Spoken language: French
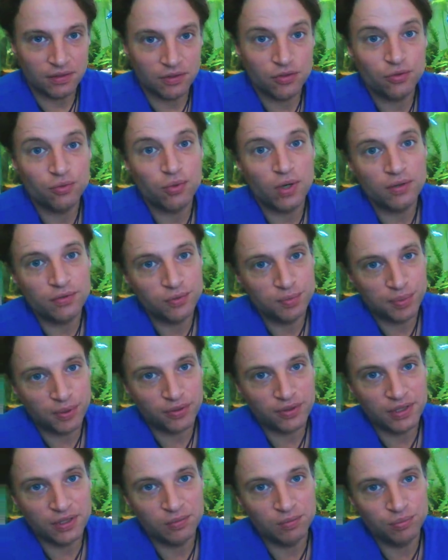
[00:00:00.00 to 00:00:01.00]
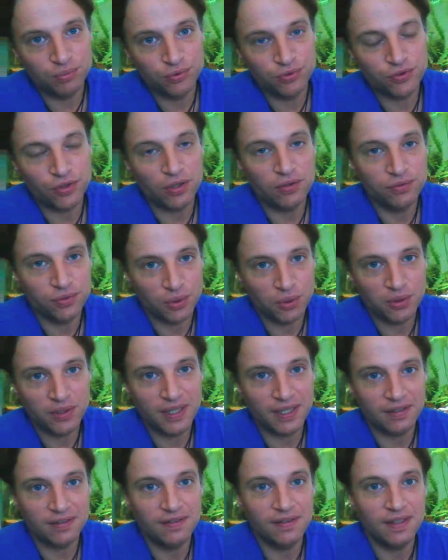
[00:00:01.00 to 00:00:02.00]
Soit vous prenez une boussole, vous
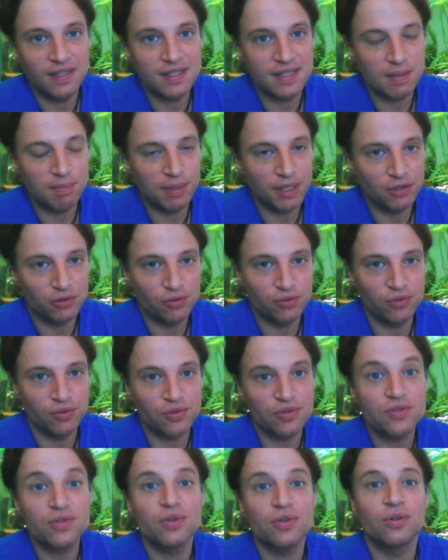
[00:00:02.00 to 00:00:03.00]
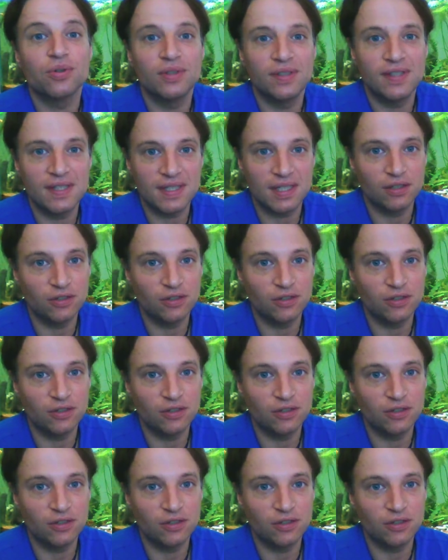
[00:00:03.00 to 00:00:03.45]
regardez les appartenances euh, des